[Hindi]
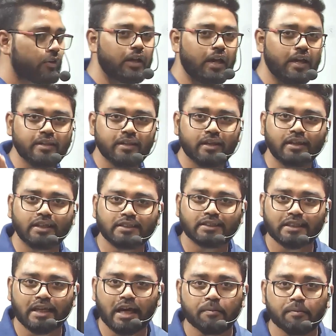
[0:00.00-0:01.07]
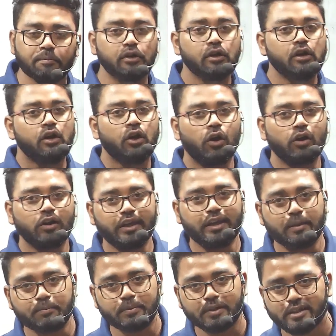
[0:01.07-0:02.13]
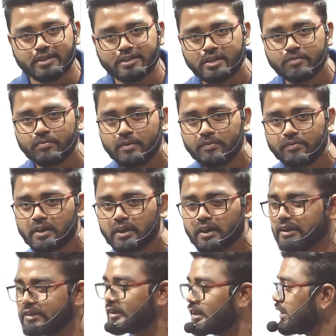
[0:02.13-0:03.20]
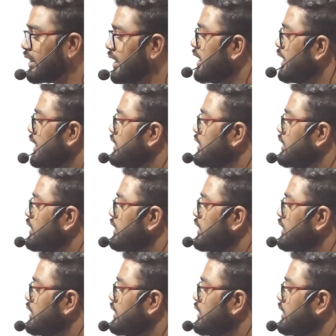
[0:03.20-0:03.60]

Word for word: ऑनलाइन यहीं से आप ऑनलाइन एप्लीकेशन भी फिल कर सकते हैं